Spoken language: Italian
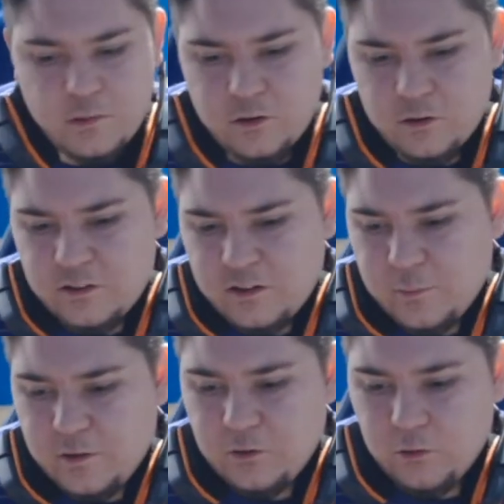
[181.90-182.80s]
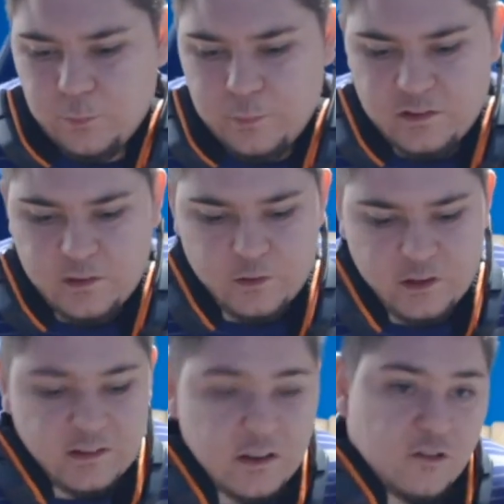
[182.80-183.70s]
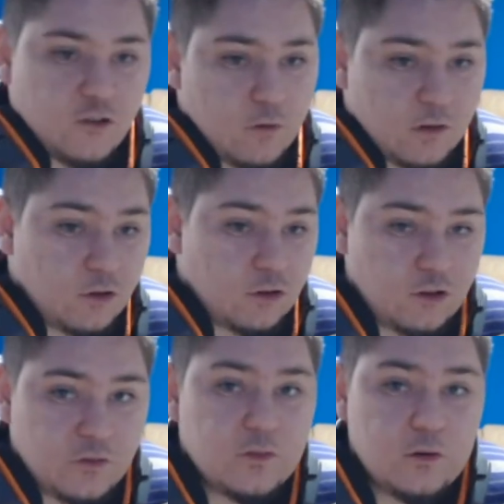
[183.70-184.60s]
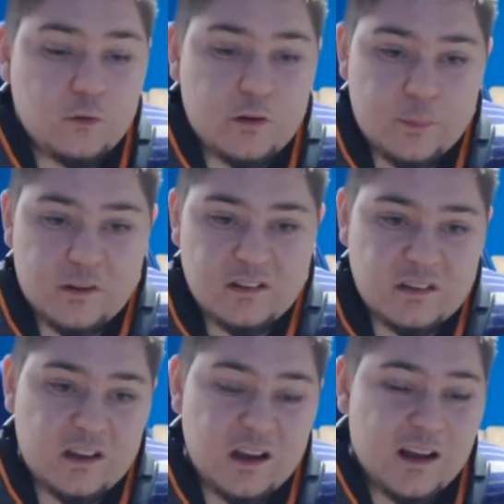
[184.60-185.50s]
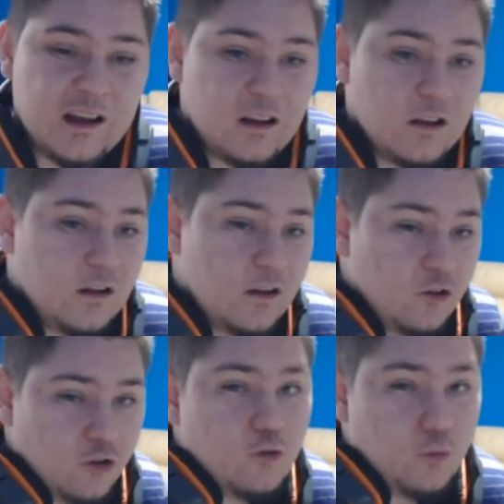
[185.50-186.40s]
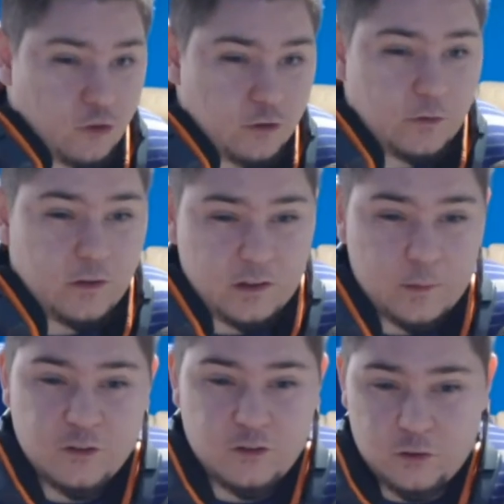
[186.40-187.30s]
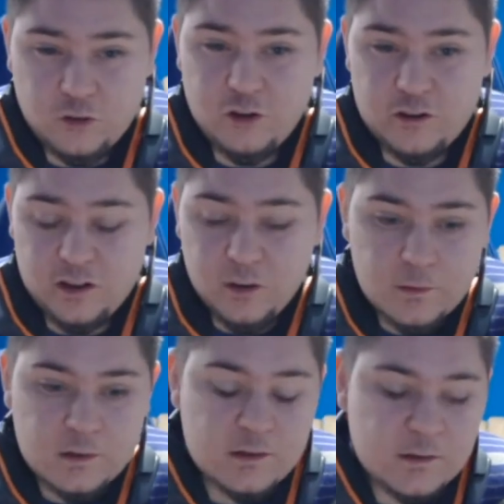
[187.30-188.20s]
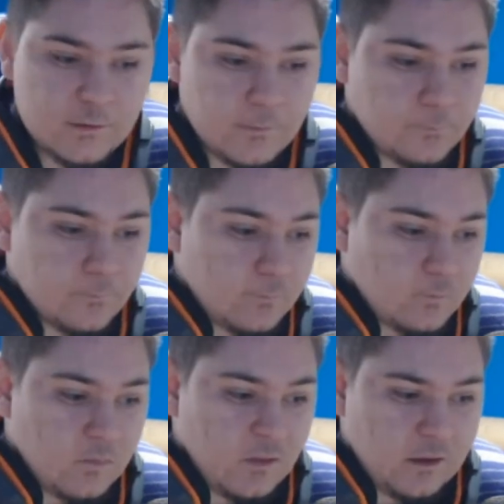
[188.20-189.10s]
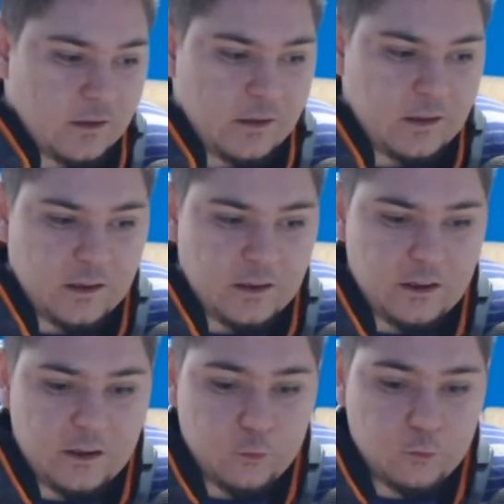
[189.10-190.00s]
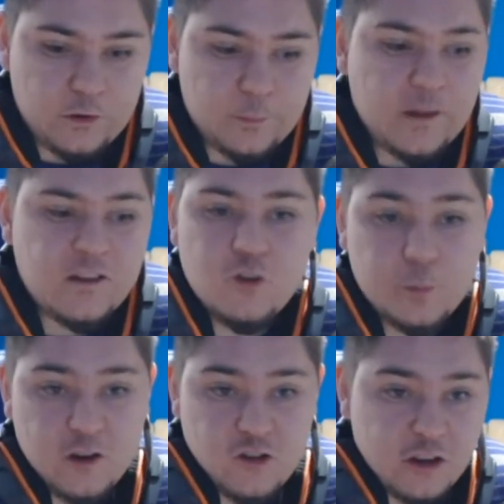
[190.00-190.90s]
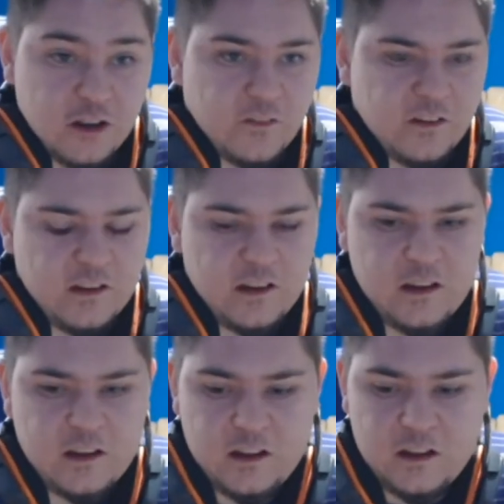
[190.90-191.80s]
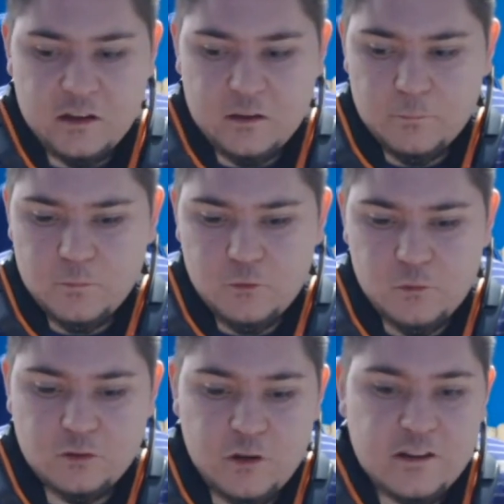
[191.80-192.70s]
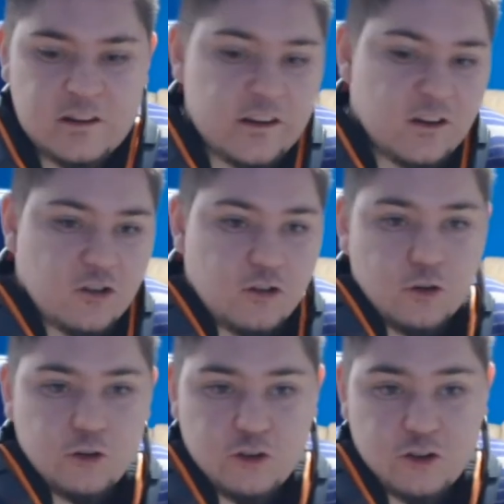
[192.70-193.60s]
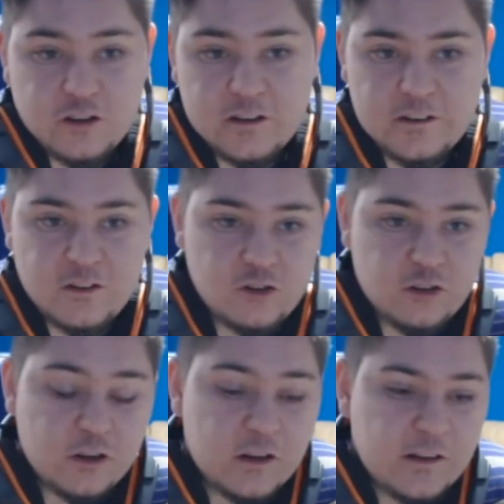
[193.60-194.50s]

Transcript: cose, ripeto, per esempio da 13-14 follower passi a 580 persone circa. È un immenso piacere vedere quando hai 10, 12, 13